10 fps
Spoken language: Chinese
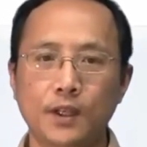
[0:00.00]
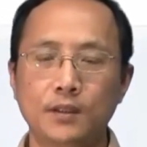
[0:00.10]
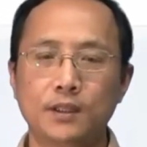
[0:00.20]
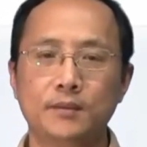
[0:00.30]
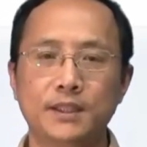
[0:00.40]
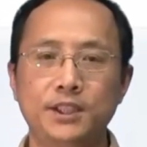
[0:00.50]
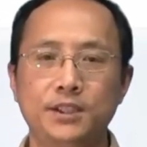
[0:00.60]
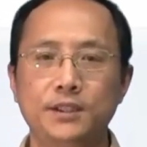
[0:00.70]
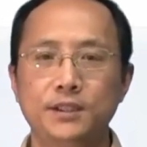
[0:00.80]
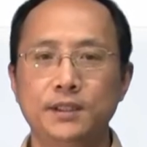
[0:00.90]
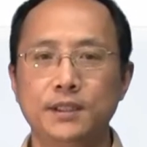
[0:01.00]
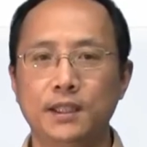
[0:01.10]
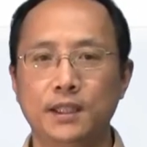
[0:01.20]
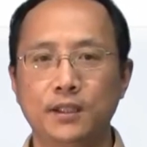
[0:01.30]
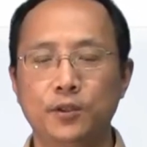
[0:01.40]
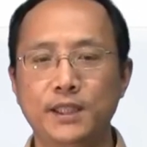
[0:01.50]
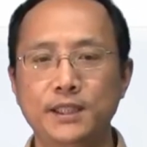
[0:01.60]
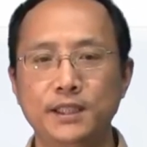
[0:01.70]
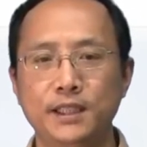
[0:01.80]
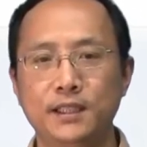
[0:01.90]
那么，呃，关
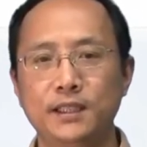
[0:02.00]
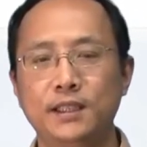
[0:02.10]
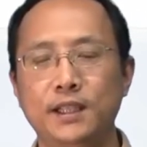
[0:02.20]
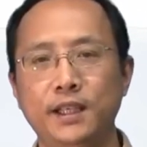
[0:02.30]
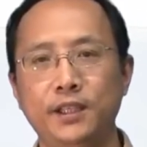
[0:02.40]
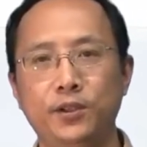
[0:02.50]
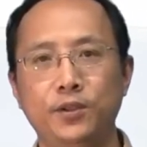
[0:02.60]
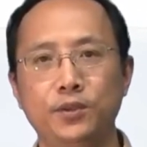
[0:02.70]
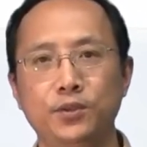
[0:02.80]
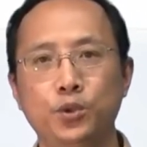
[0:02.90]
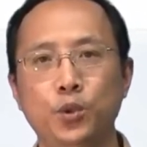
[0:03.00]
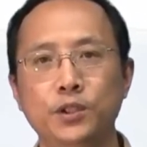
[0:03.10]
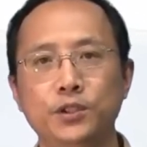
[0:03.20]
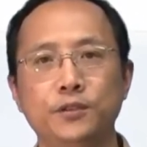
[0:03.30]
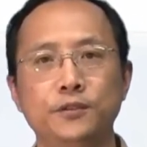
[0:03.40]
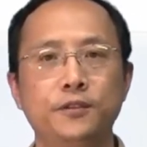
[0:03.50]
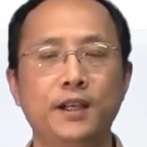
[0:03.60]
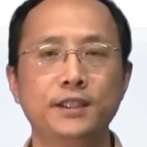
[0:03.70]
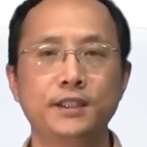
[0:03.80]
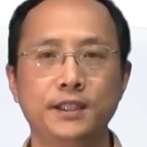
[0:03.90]
系呢，可以用多种
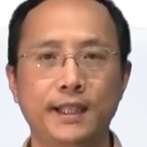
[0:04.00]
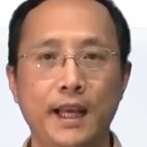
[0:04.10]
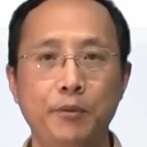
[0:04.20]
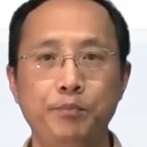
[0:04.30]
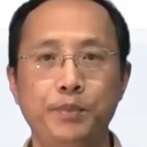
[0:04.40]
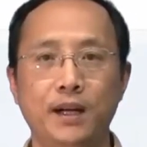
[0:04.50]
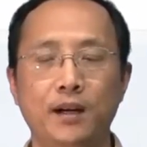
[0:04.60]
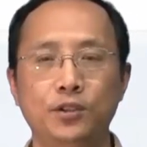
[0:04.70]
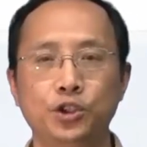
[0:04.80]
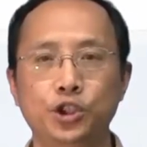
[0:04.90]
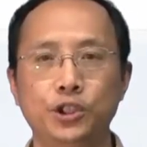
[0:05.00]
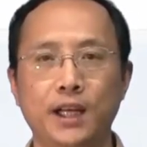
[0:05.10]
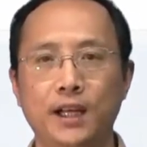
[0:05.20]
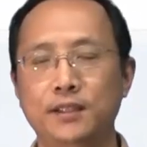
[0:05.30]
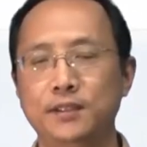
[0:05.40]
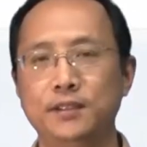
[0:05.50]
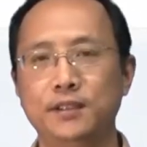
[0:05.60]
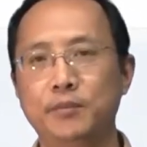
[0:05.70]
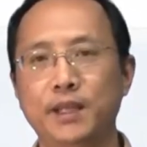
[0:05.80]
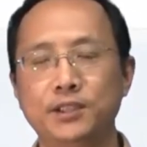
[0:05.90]
方式来表示它，来
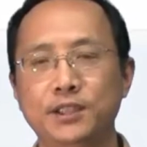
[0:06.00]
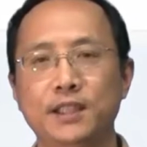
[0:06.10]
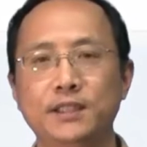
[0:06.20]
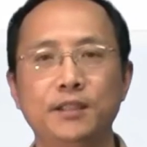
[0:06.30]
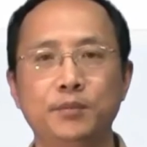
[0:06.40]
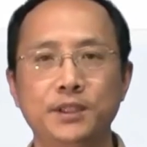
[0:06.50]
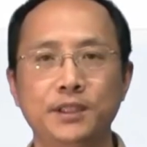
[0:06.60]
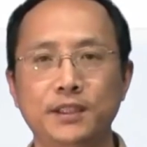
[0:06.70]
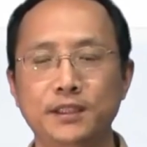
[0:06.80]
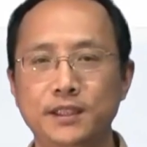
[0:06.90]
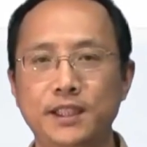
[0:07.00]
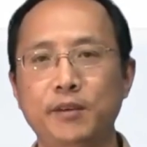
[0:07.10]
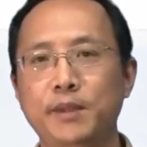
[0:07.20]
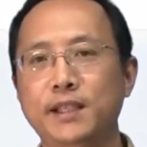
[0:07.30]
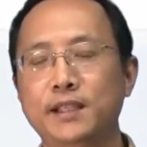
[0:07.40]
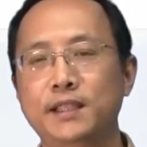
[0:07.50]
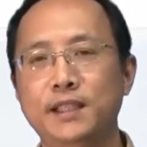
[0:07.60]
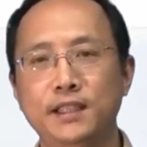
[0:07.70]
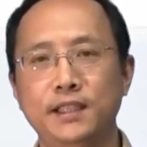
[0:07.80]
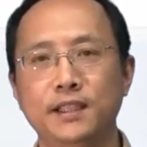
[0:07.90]
表示它。这个不是跟前面那个定
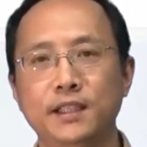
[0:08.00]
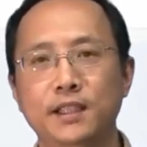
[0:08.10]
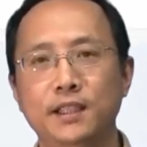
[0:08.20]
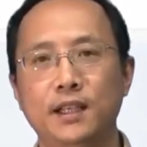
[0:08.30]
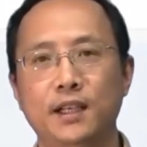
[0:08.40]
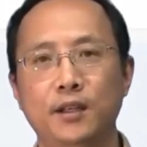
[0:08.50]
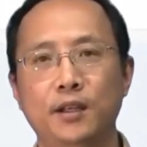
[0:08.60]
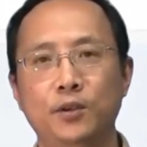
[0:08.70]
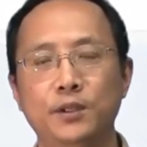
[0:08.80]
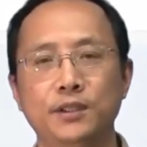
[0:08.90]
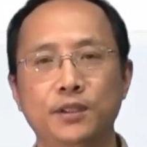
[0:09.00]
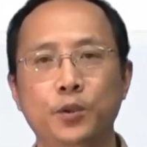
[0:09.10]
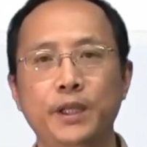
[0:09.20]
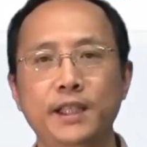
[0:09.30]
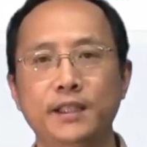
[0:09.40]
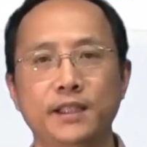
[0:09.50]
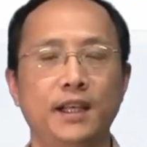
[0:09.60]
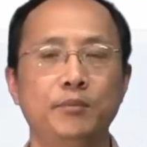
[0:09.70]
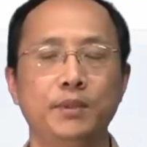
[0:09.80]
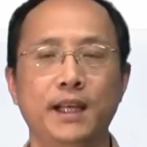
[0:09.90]
义，呃，或者说规定还
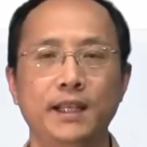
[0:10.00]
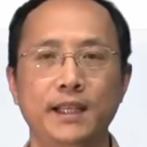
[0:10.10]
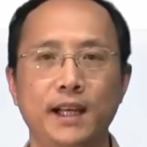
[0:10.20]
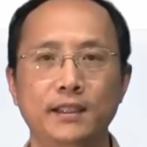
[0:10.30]
不太一样。